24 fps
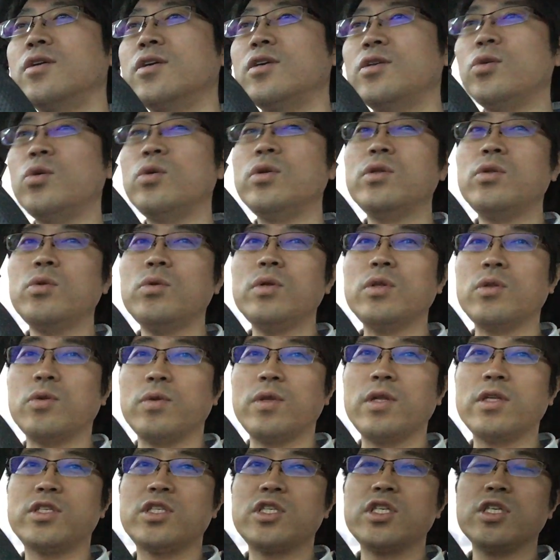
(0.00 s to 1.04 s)
一人一人の
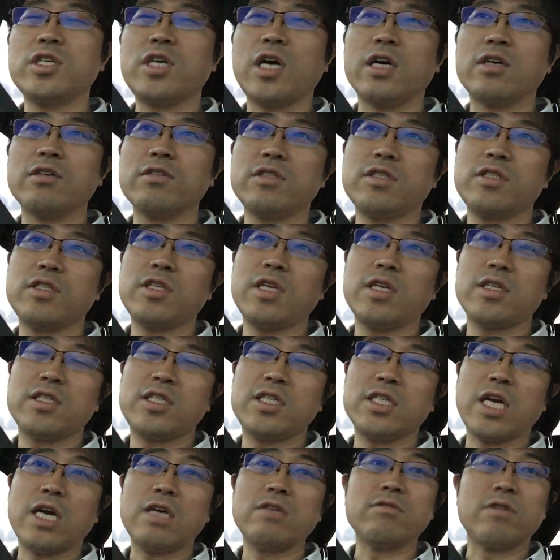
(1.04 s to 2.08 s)
ね人格が違
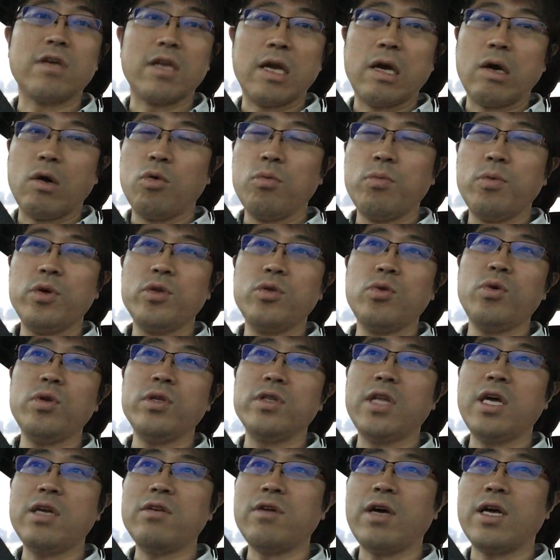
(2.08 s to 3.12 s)
うなら思い通り
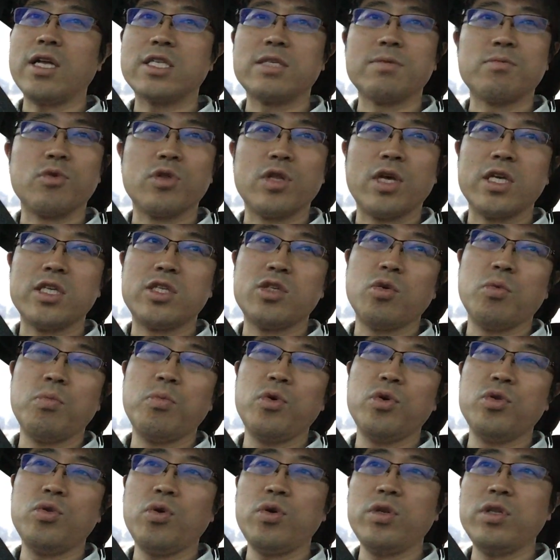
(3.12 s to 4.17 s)
になるはずもないし、
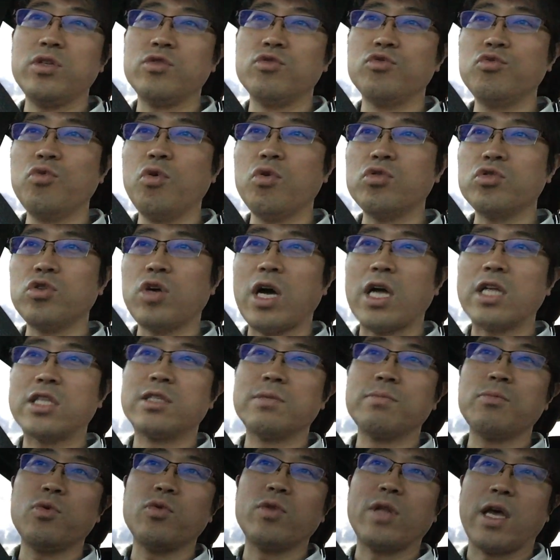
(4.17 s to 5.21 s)
思い通りに動くは
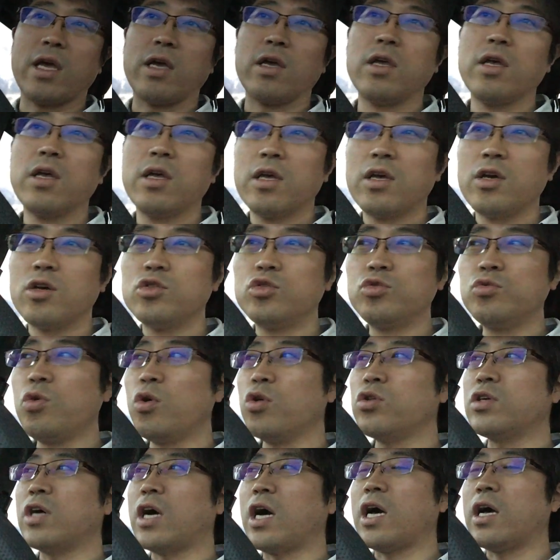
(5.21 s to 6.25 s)
ずもない、動
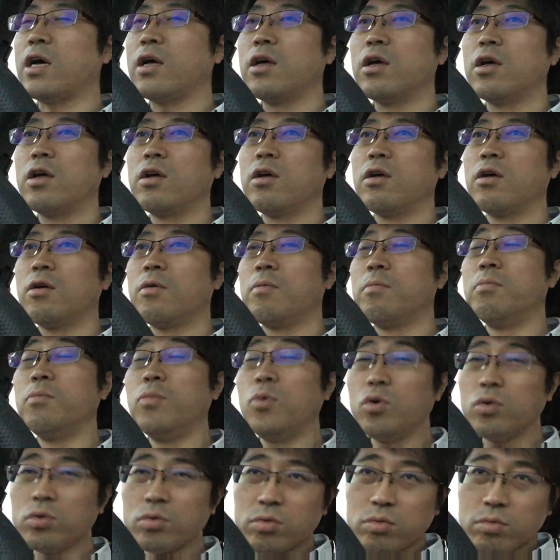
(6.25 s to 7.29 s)
くは
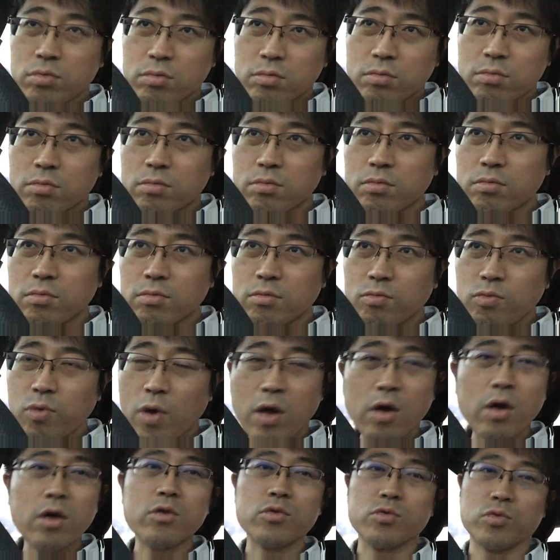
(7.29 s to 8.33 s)
も
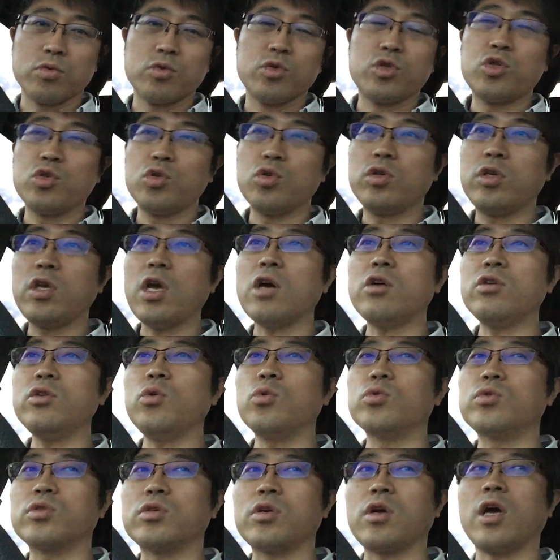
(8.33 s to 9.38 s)
分かる、逆に
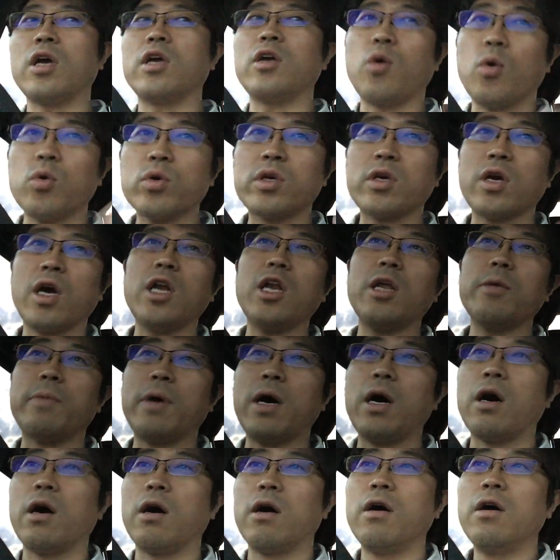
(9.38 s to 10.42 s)
置き換えれ
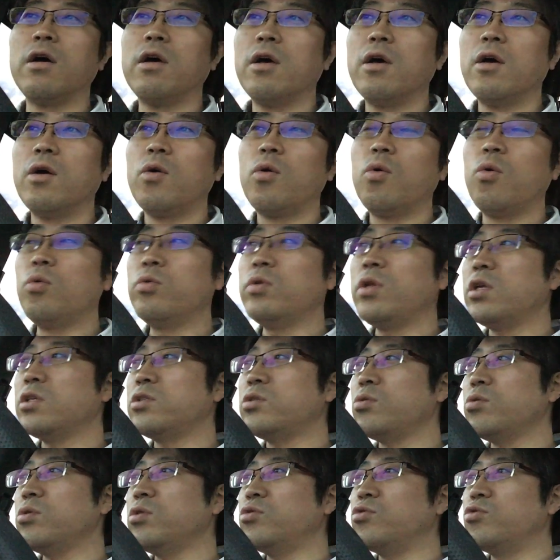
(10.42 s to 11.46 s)
ば同
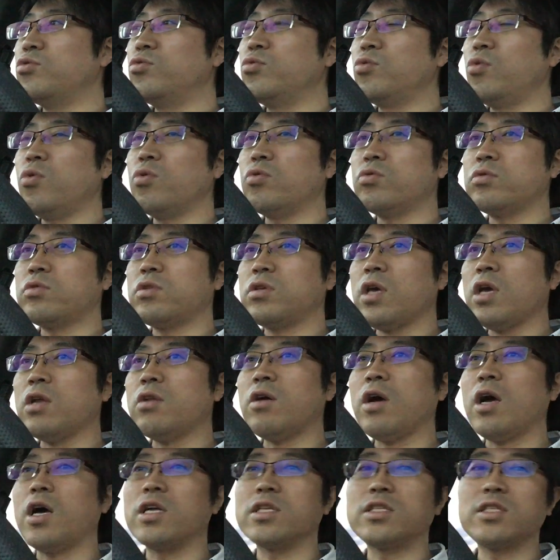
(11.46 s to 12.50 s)
じように動け
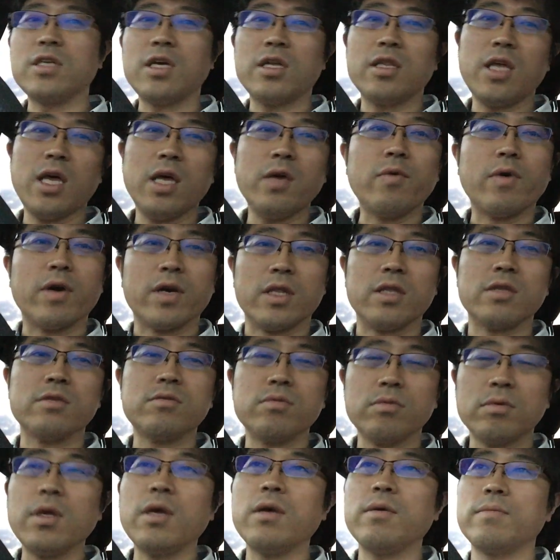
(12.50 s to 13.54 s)
るはずがないわけです
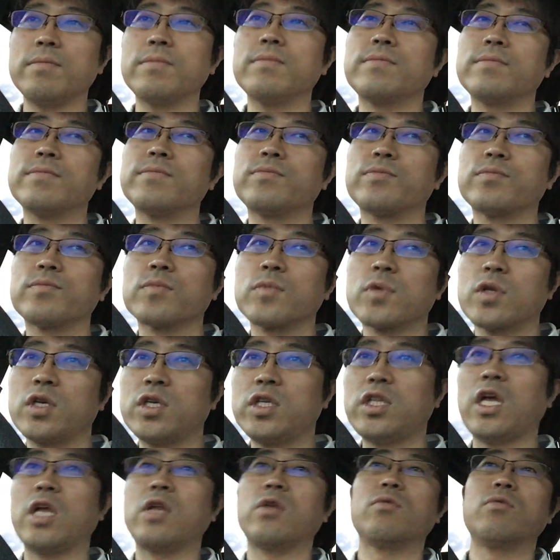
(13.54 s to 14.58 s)
よね、
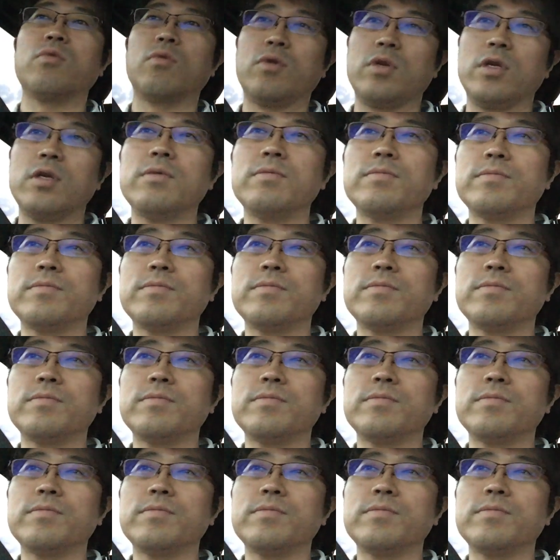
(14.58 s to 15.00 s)
期待の通り。